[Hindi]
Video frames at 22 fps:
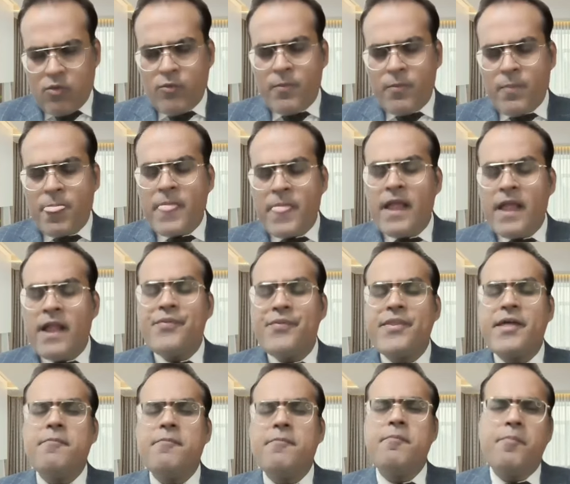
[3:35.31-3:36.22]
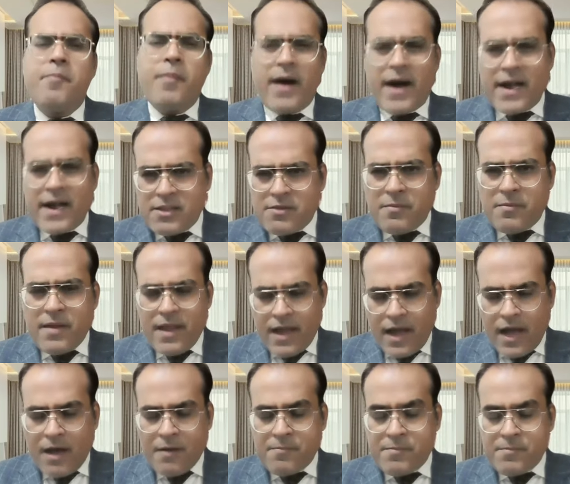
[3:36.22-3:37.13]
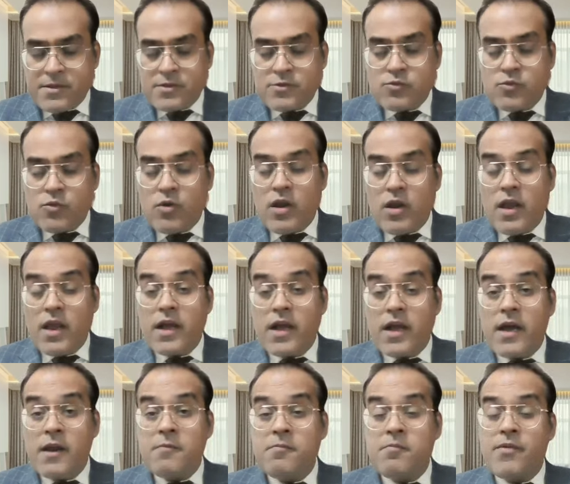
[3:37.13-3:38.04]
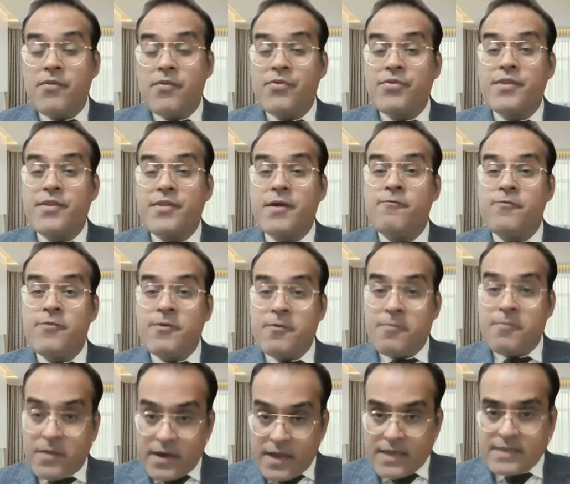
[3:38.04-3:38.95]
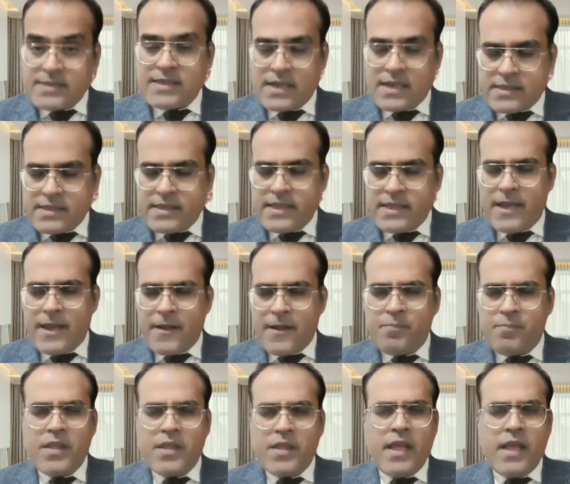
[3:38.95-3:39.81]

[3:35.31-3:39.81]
हो तब बाद में आप इसको लेकर मंतव्य बना सकते हैं